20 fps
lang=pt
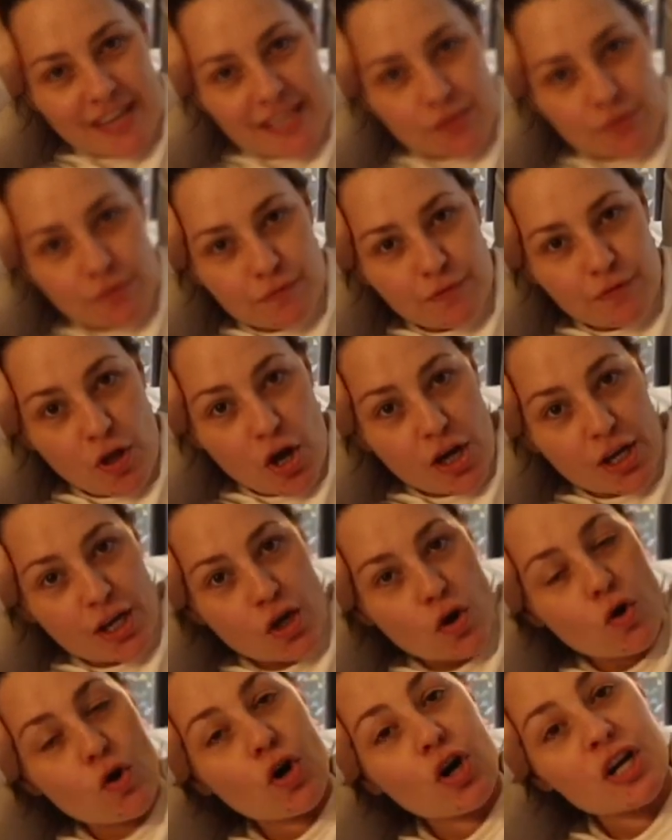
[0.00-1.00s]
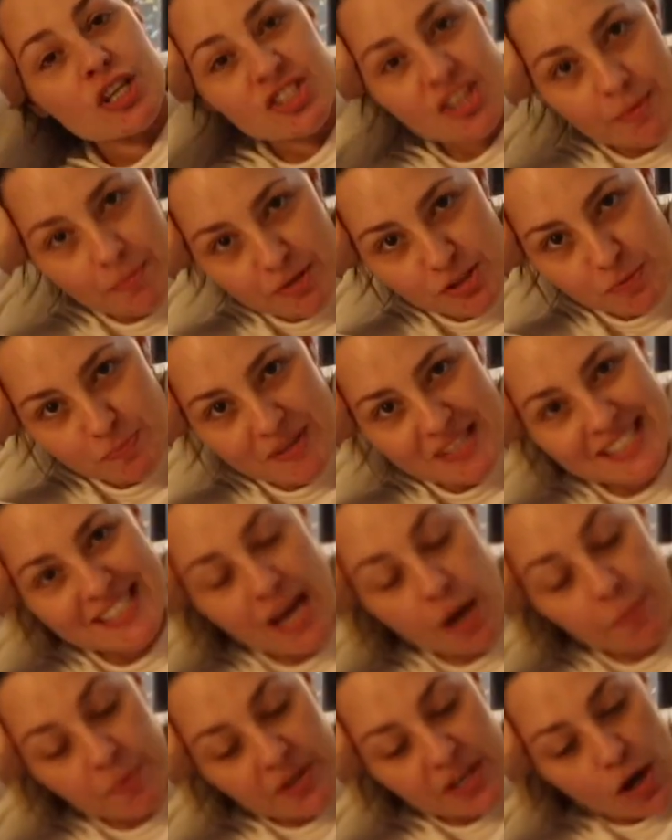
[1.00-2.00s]
mais um vlog. Hoje é muito
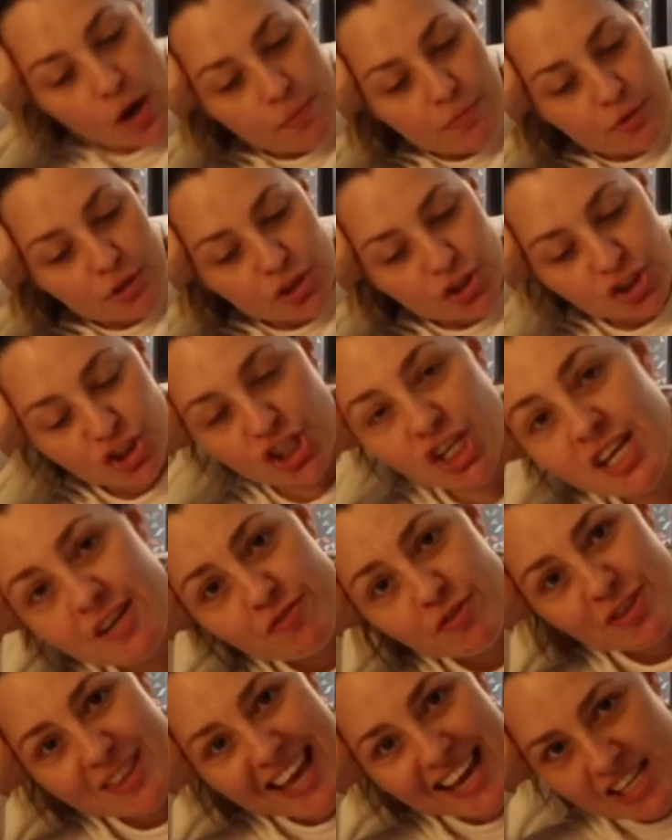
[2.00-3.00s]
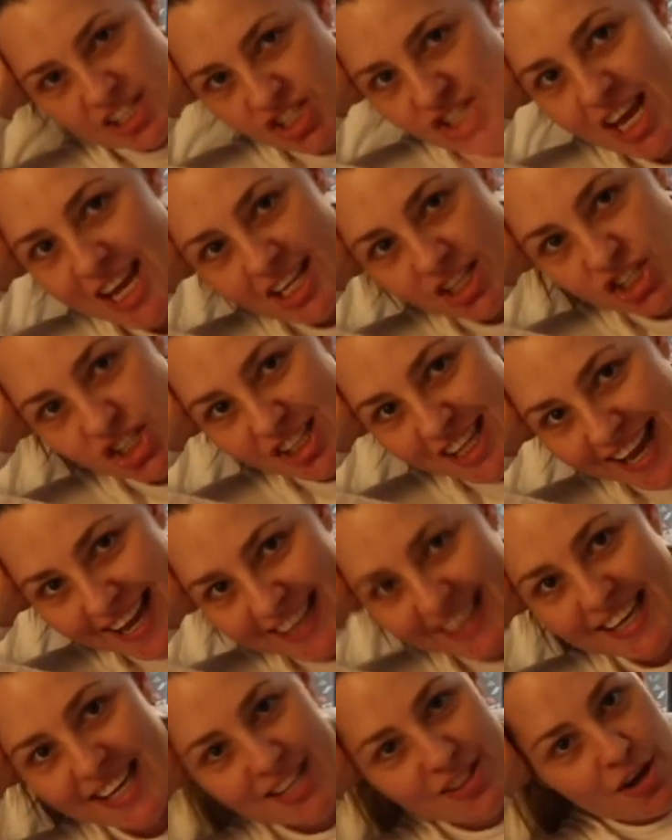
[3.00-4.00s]
especial porque é o motivo da gente estar tá
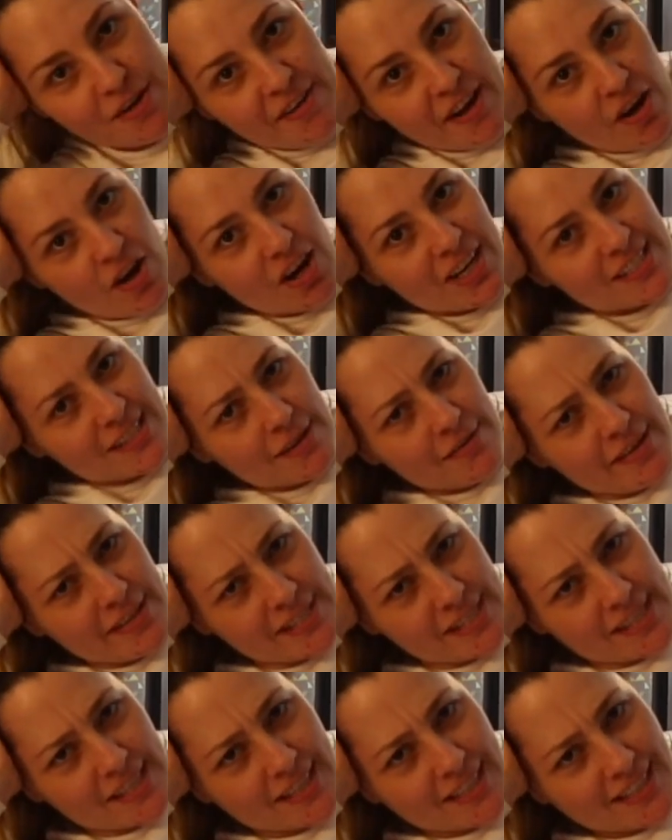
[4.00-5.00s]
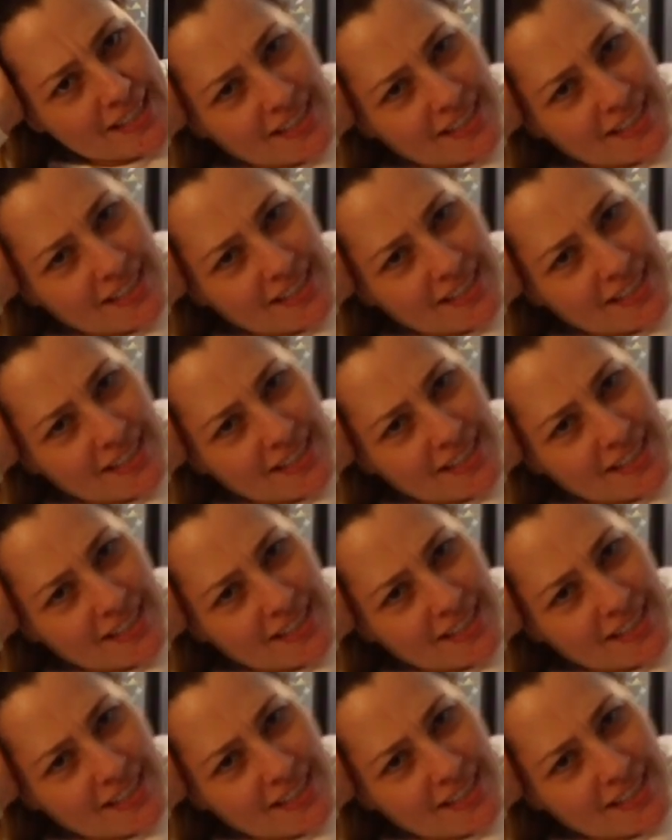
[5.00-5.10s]
aqui em Nova... Olha essa festa!